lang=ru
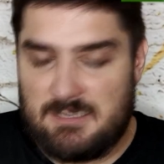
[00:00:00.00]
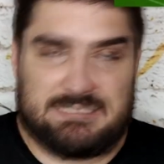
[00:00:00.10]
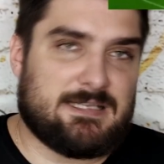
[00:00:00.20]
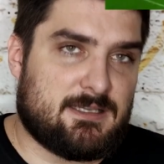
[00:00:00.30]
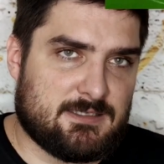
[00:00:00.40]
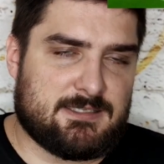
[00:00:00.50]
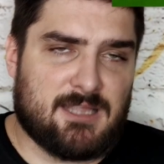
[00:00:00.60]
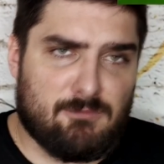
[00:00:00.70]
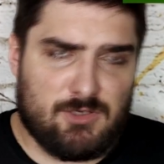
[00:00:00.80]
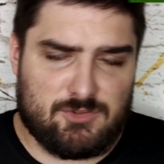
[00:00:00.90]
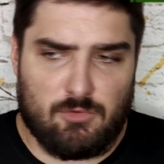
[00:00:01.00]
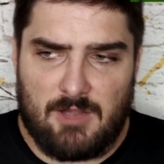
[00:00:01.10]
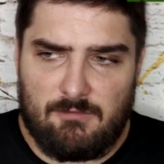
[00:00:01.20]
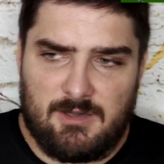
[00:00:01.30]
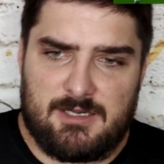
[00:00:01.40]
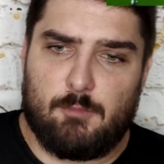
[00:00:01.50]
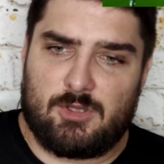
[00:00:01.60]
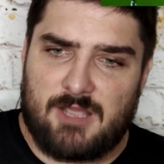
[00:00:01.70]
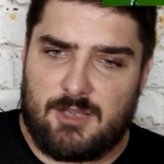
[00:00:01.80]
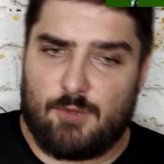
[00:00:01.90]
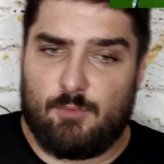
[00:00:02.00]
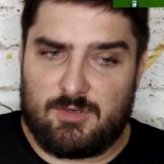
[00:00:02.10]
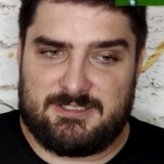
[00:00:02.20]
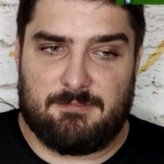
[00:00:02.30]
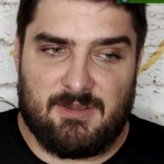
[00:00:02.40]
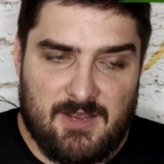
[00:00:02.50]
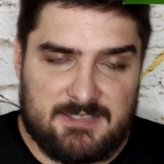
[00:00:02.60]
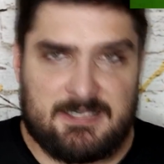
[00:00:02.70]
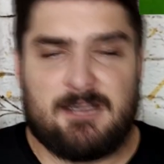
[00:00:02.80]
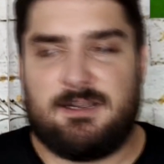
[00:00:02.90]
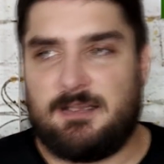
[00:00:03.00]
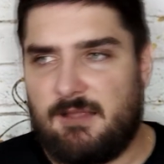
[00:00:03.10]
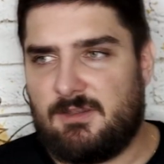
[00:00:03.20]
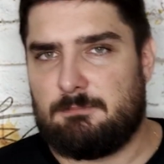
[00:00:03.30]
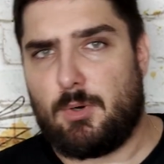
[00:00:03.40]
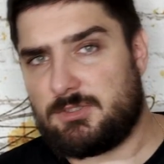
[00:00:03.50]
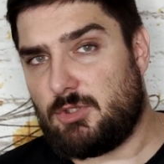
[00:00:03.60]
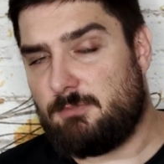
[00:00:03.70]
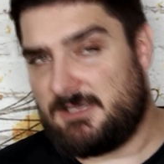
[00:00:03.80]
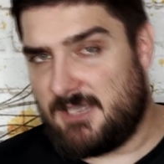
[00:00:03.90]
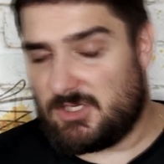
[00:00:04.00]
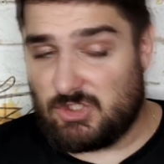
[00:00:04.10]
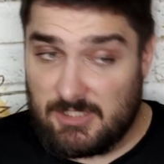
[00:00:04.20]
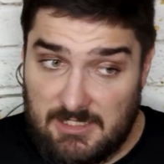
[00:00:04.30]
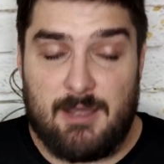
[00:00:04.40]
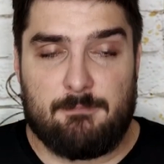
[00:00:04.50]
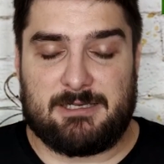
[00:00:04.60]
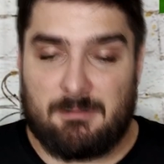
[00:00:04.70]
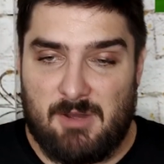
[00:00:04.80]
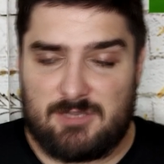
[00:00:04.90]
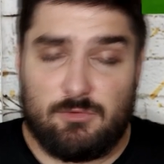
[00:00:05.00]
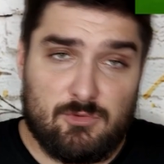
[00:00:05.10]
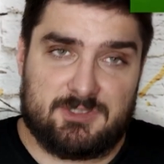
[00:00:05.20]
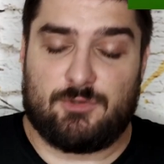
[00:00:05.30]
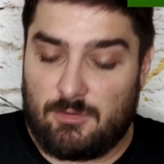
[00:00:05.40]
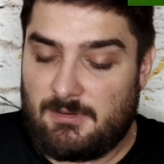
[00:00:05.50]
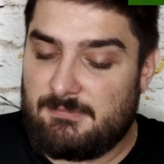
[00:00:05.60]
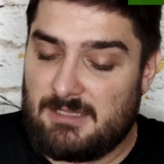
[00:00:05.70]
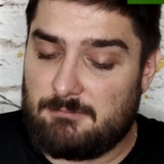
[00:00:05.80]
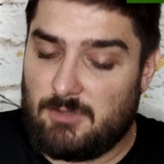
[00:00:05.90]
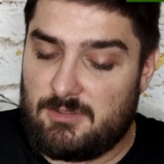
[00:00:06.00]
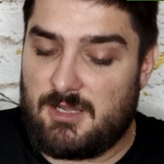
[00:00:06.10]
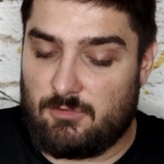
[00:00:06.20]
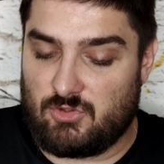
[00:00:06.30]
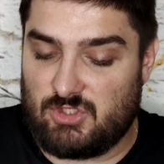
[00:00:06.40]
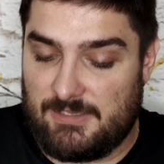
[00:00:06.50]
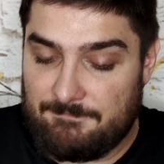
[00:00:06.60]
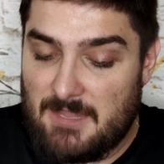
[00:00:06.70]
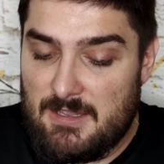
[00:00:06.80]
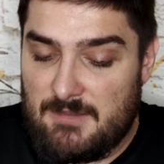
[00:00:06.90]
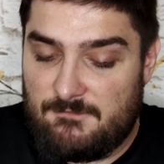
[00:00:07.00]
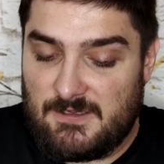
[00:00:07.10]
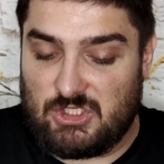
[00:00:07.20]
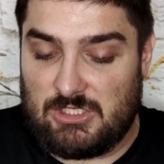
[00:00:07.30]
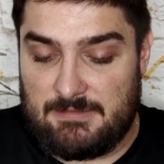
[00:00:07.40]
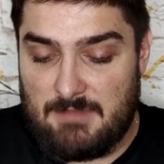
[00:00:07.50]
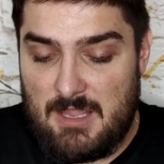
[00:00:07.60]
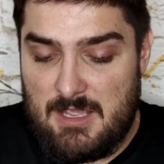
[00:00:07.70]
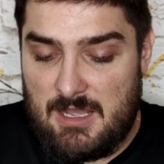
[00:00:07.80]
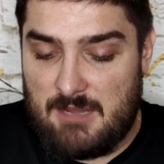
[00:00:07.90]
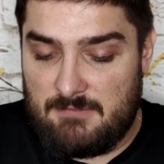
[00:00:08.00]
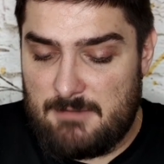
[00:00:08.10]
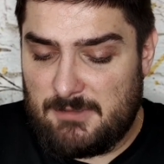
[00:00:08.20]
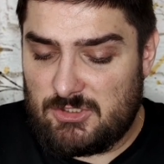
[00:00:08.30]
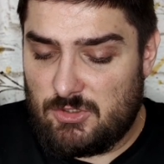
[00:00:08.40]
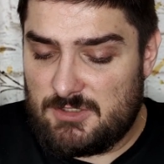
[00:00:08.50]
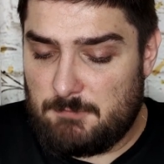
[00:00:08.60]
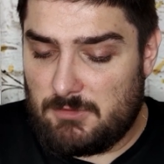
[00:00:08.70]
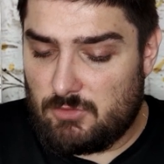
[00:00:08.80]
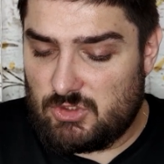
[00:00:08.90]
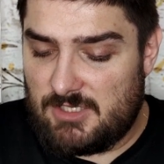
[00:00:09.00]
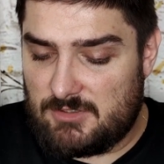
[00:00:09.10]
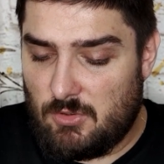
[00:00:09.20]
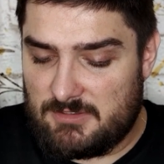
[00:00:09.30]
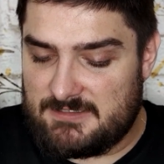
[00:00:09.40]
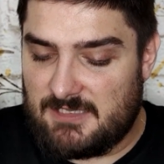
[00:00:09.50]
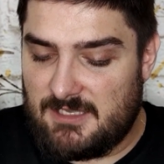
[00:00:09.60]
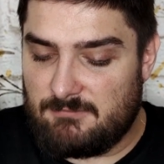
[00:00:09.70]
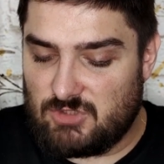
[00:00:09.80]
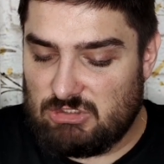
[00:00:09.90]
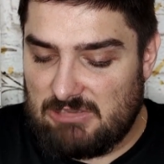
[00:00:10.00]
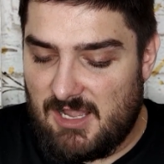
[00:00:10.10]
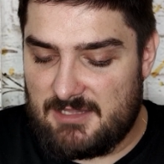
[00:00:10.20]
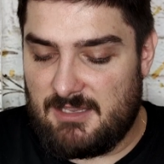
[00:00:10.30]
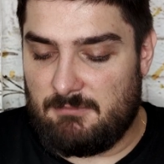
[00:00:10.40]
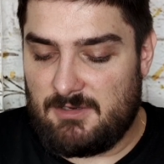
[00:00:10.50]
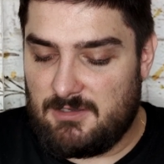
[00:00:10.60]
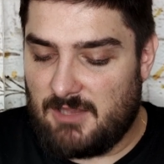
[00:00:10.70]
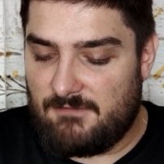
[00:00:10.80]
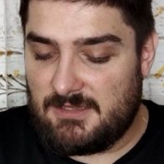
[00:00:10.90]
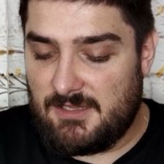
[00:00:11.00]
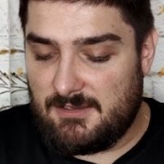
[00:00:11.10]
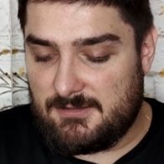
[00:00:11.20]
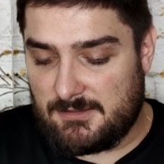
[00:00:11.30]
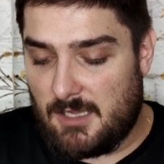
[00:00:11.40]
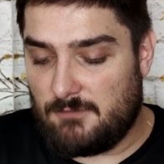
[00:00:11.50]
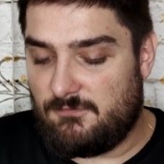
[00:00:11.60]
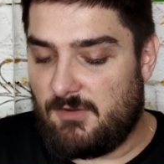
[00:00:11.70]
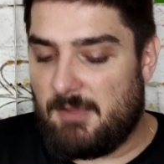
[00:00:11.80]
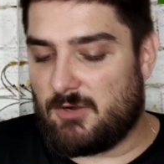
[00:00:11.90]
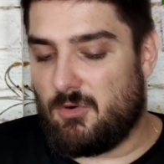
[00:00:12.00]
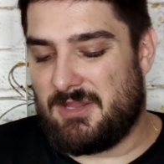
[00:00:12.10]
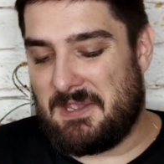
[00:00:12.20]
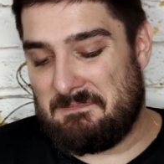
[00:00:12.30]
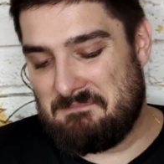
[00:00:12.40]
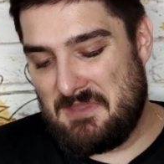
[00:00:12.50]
Кстати, с одного из угловых Монако мог забивать, Головин подал, Бадьяшиль промахнулся, но момент был хороший. Фишель. А мне пришлось по душе то, с каким желанием Головин играл в обороне.